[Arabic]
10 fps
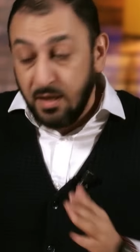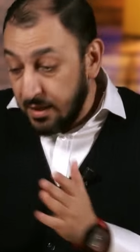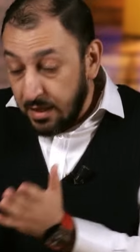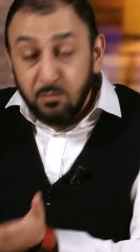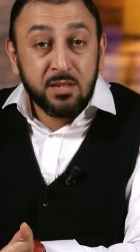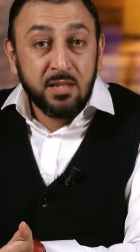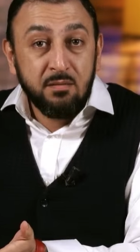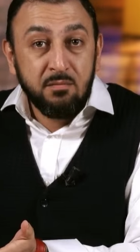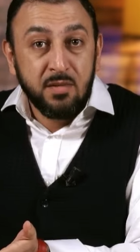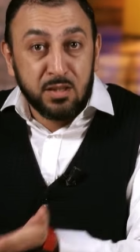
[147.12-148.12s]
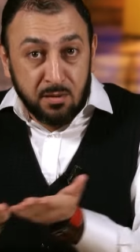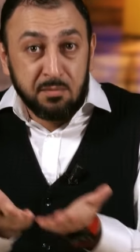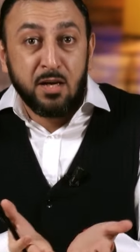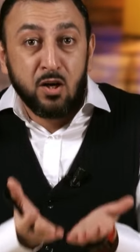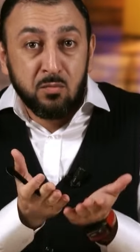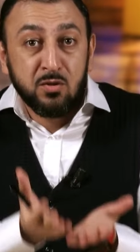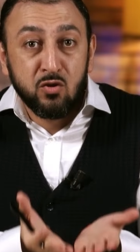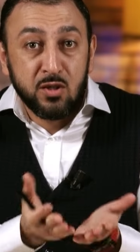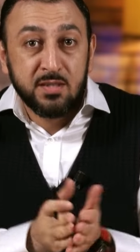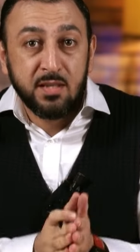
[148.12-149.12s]
هذا مسلم ليش عم تأخذ منه
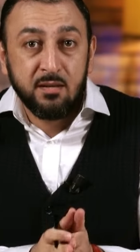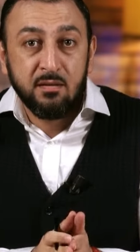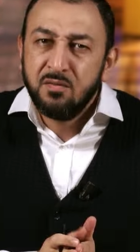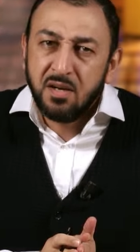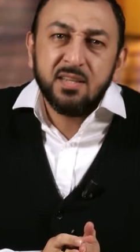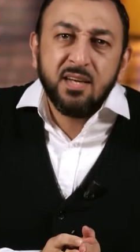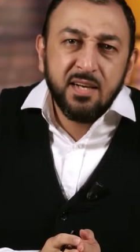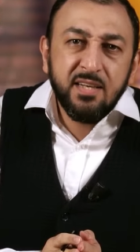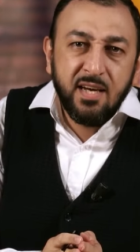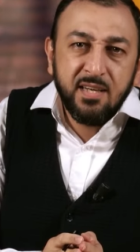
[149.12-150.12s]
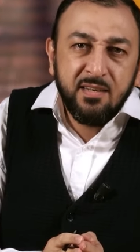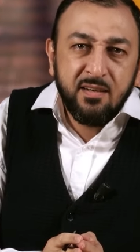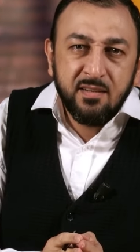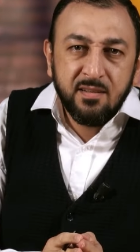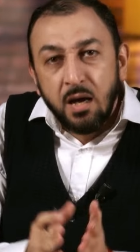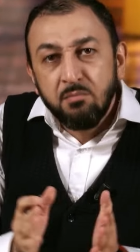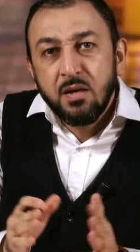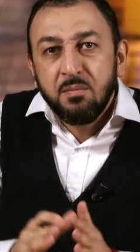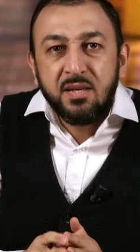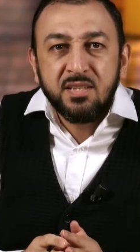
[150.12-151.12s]
الجزية رد عليه حيان أما
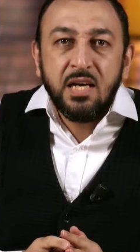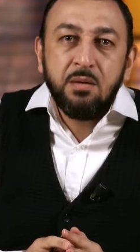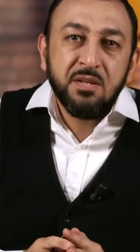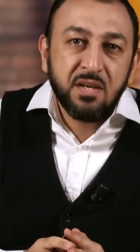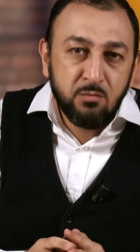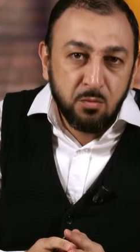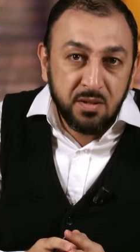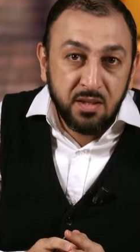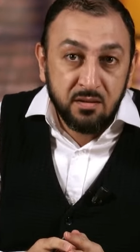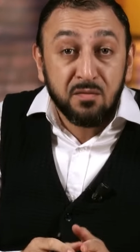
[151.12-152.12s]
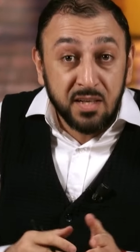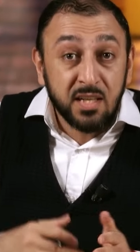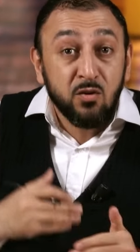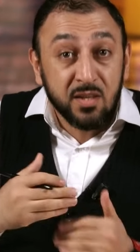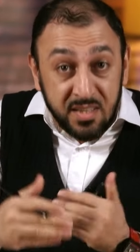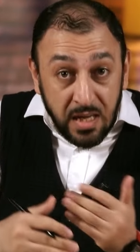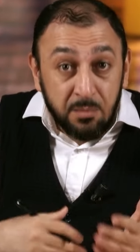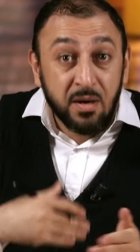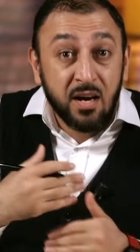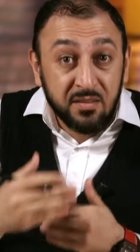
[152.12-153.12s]
بعد يا أمير المؤمنين فإنه إن
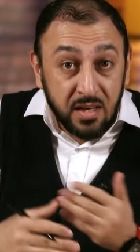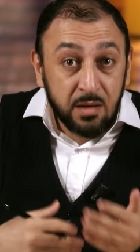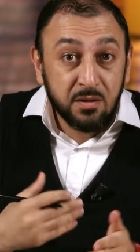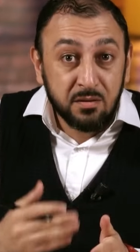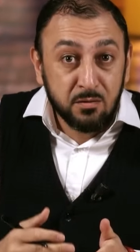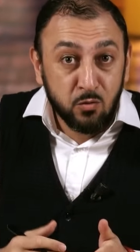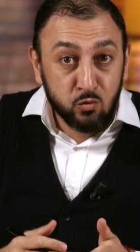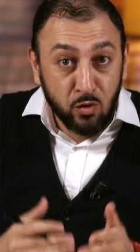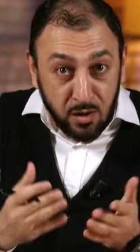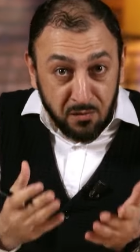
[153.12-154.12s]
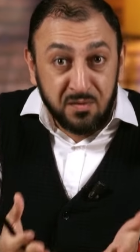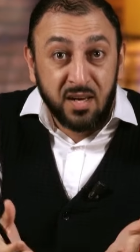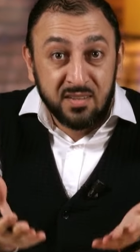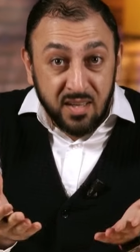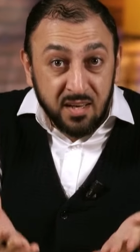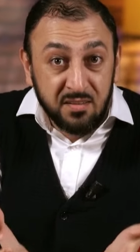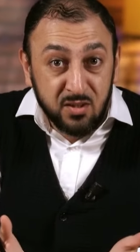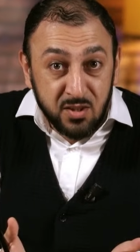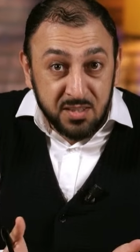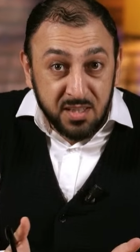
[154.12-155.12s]
دام هذا الأمر توقفنا عن أخذ
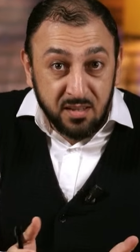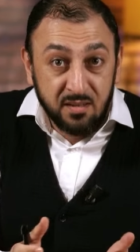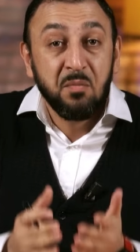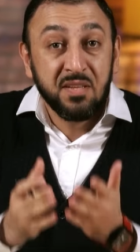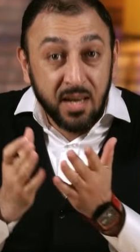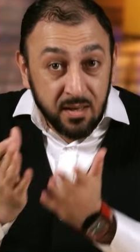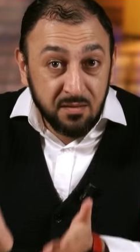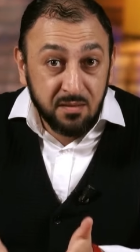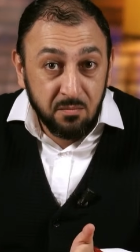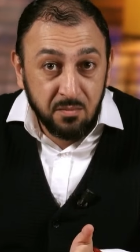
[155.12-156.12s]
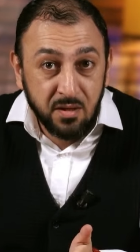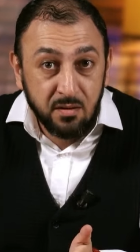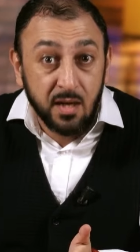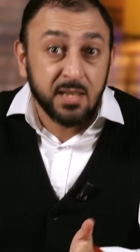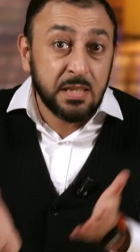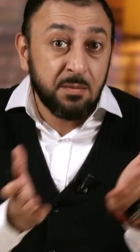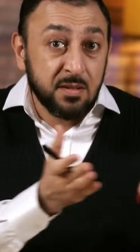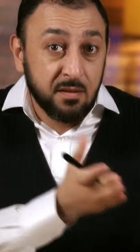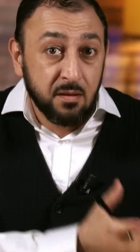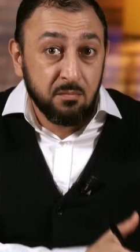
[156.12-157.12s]
الجزية من أهل الذمة أسلمت
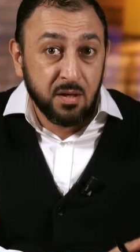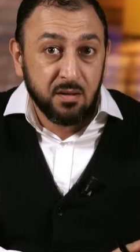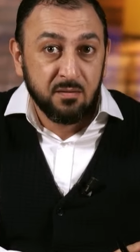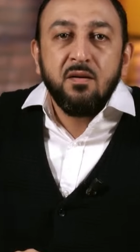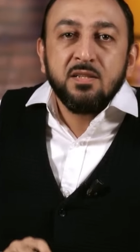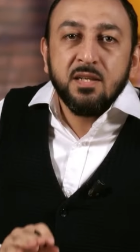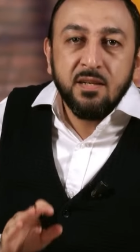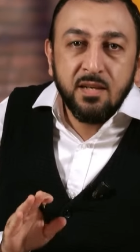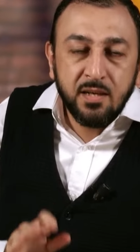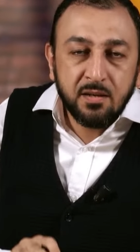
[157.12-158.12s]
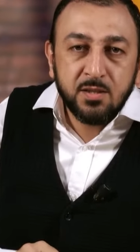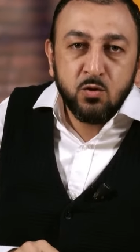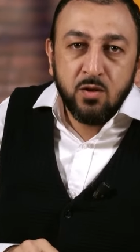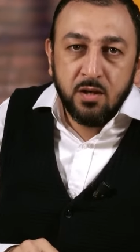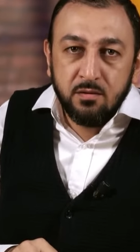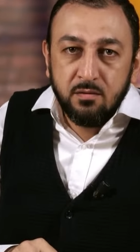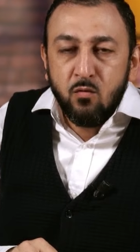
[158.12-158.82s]
الذمة فأرسل إليه رسولا